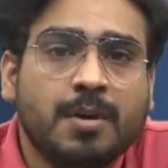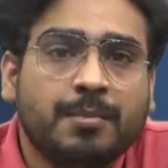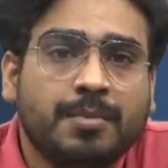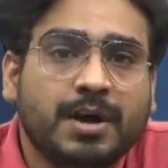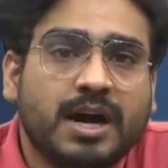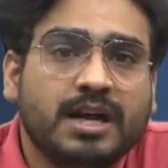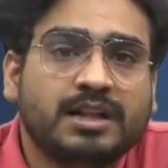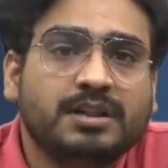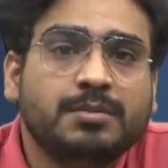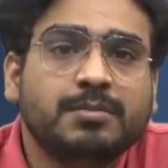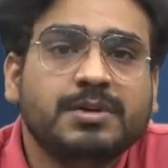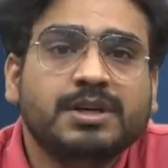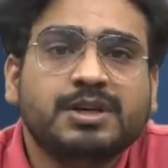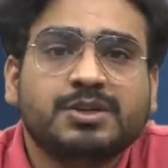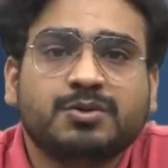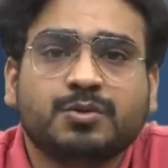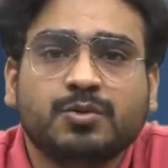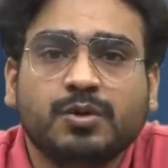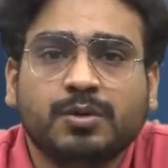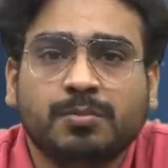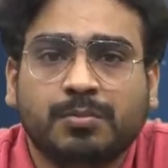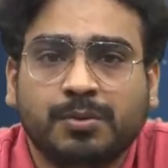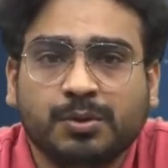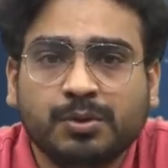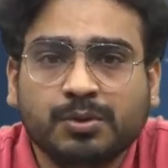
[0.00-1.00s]
प्राथमिक
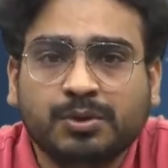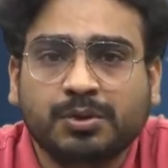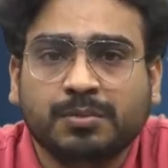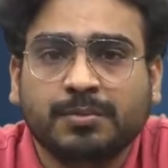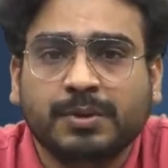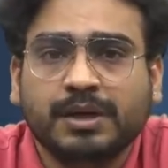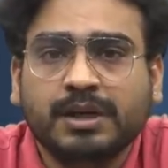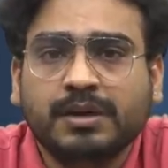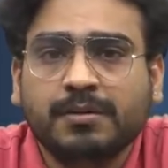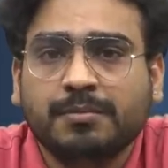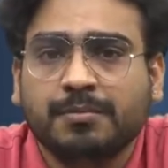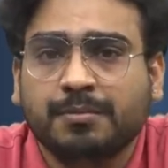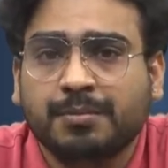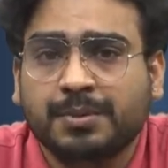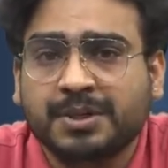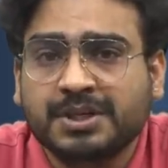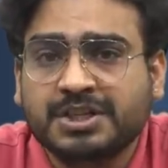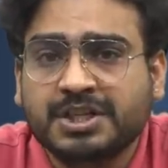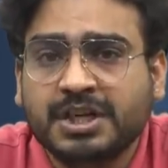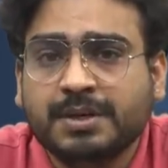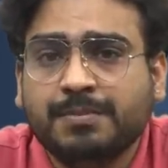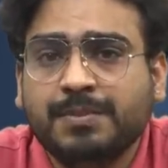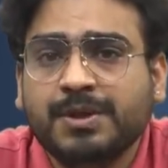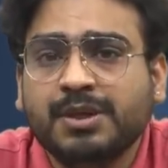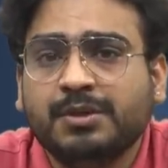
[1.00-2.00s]
स्कूल बूथ में
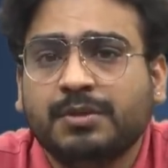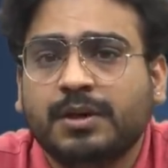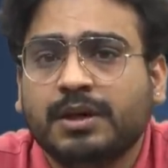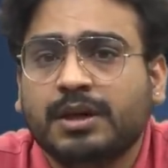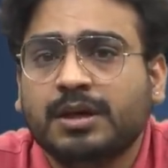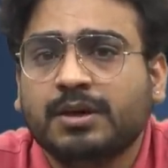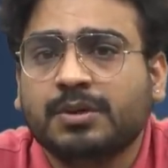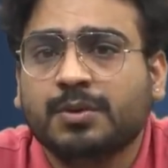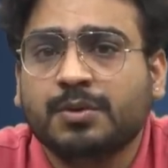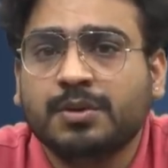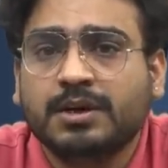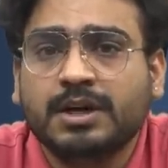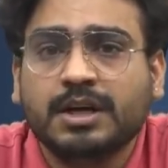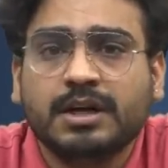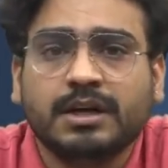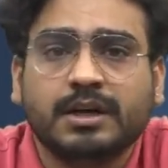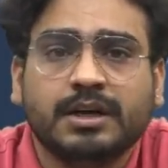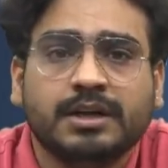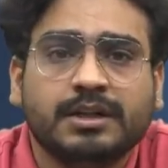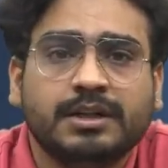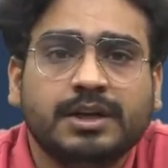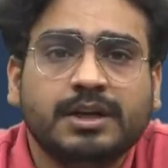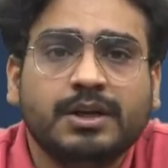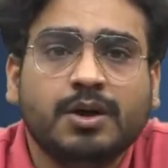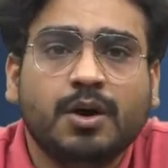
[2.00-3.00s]
बीजेपी द्वारा
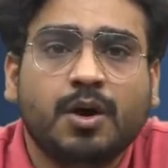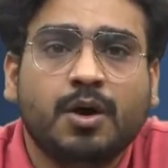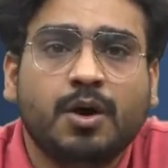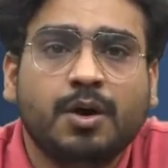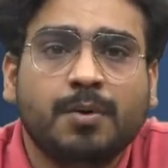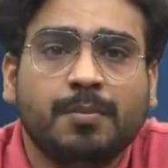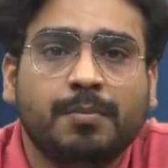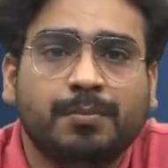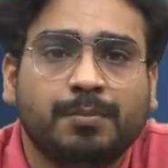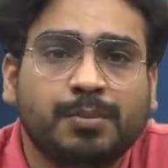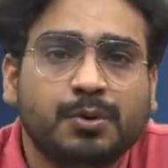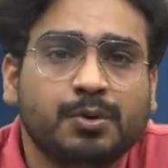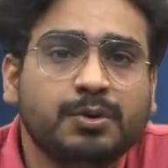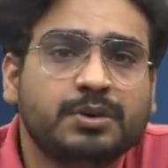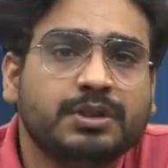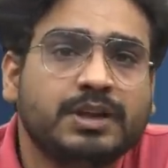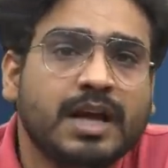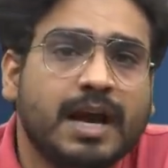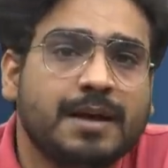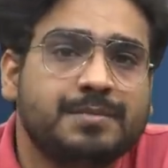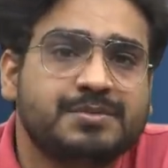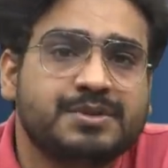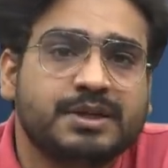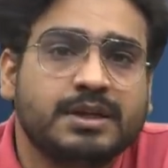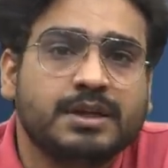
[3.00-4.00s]
गुंडागर्दी और बूथ
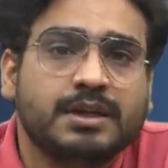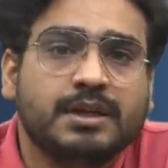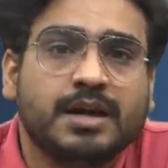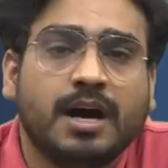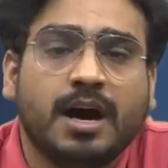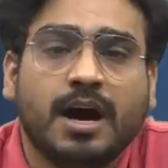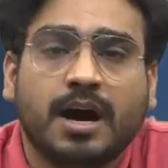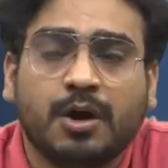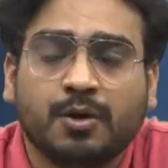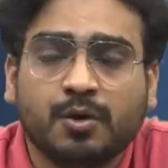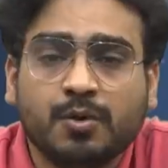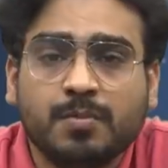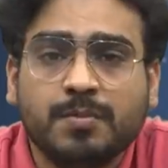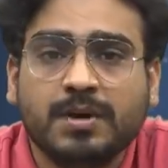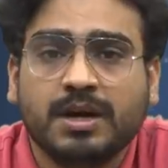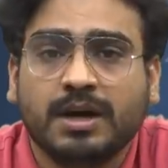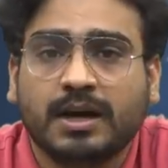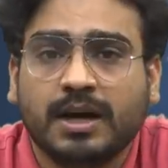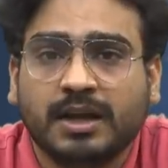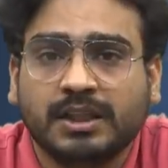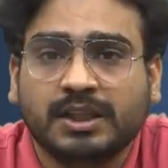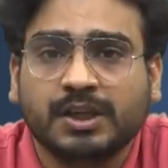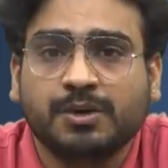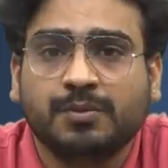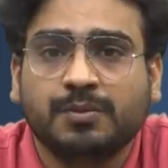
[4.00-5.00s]
कैप्चरिंग का आरोप
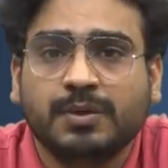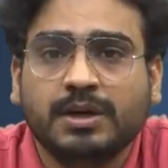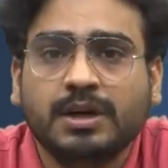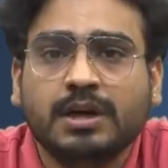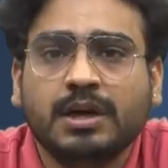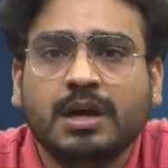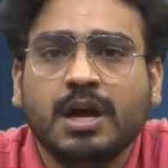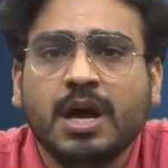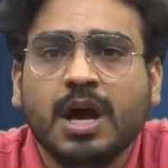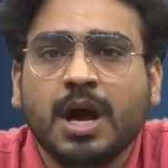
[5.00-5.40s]
लगाते हुए